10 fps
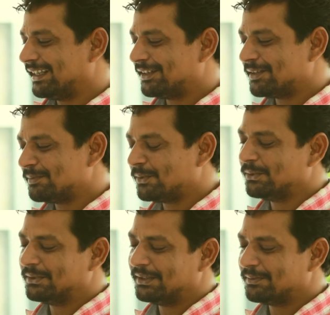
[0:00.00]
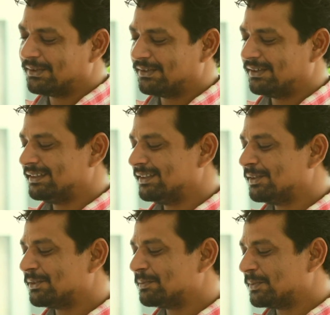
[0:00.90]
এরকম বহুত এরকম ঘটনা হয়েছে
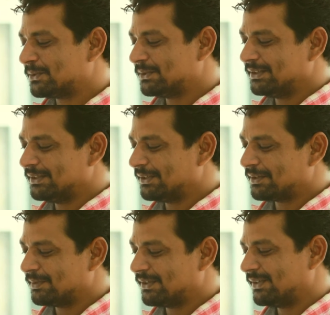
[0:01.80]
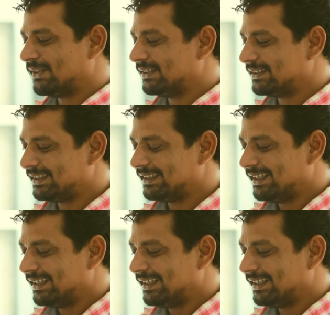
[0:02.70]
গত পরশু দিনও এরকম ঘটনা হয়েছে